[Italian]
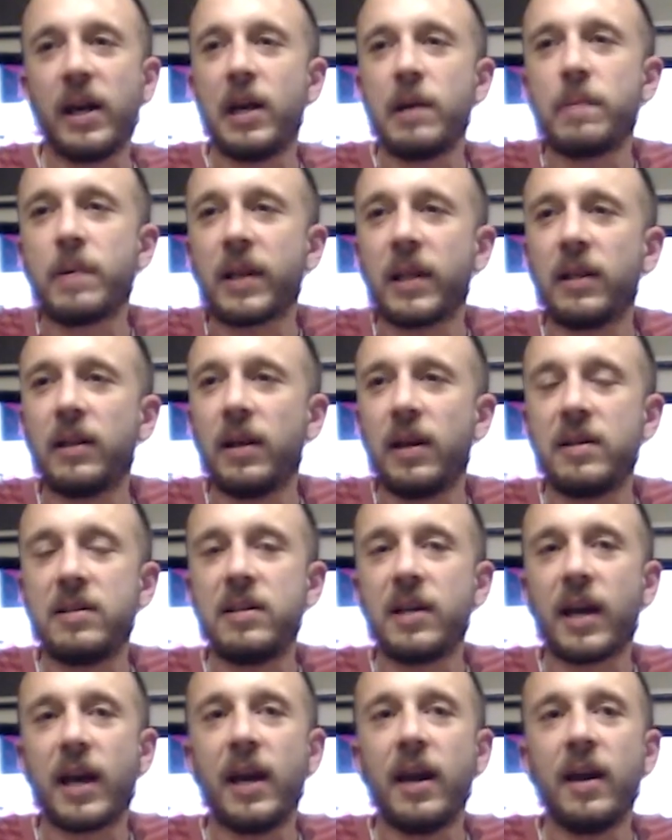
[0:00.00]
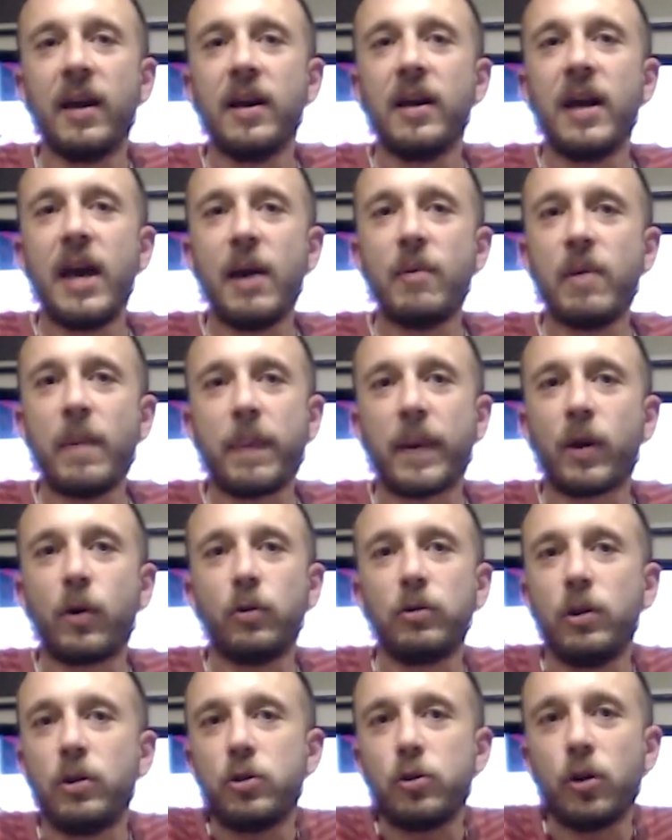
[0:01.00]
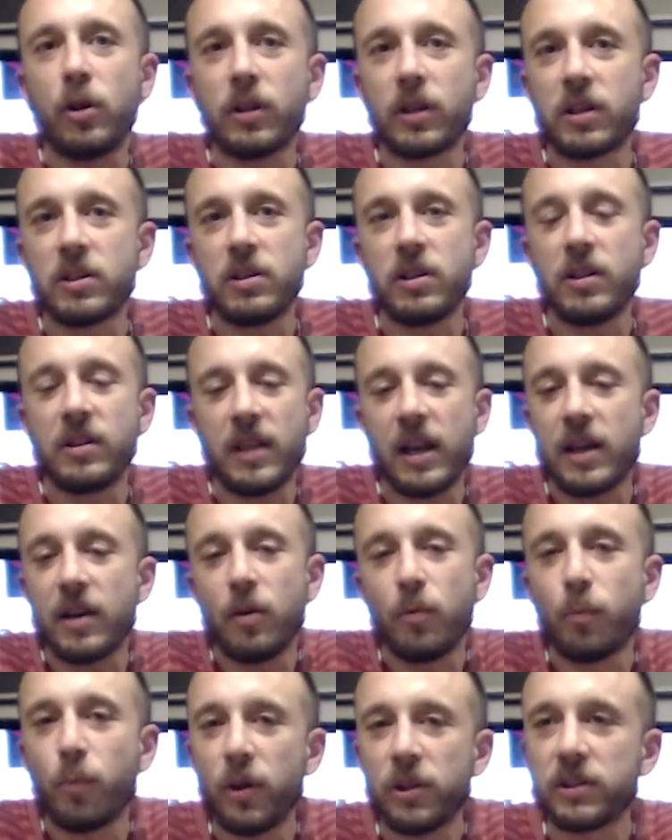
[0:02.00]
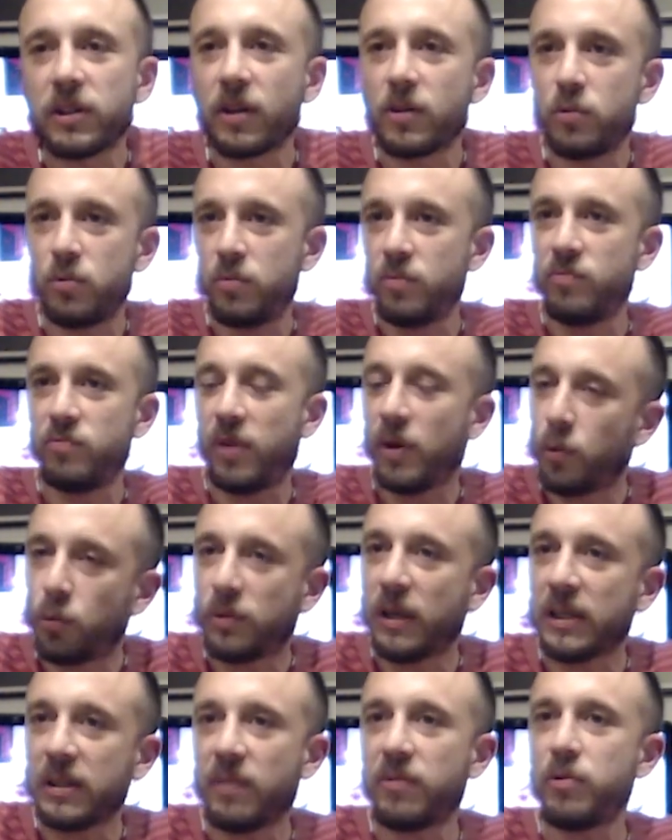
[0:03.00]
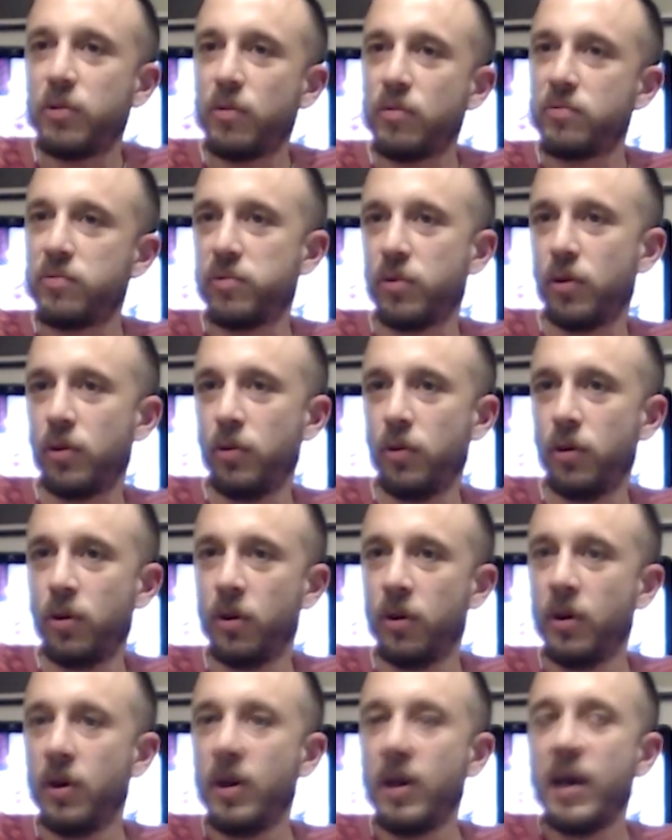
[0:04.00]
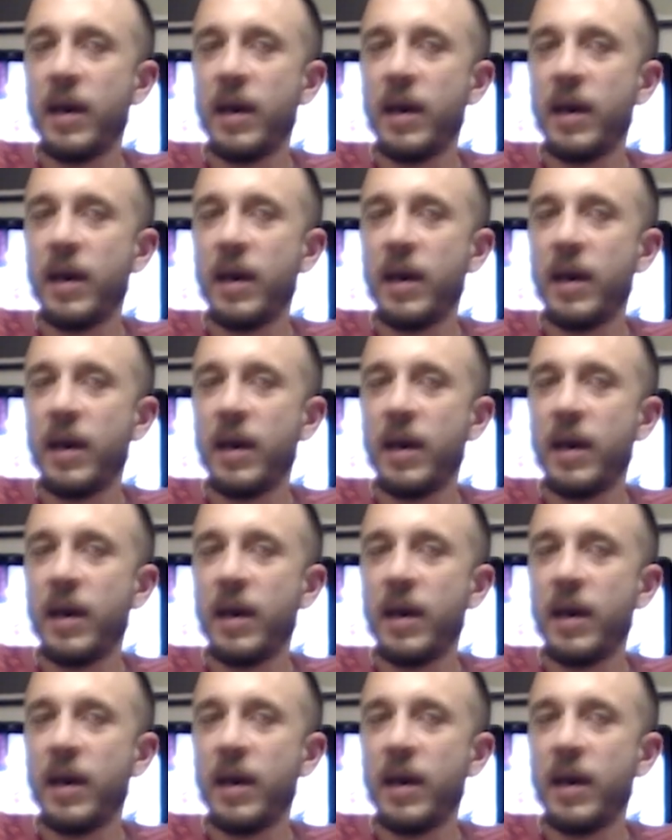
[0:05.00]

la libertà dell'agire è una precondizione trascendentale che non può essere valutata fino in fondo.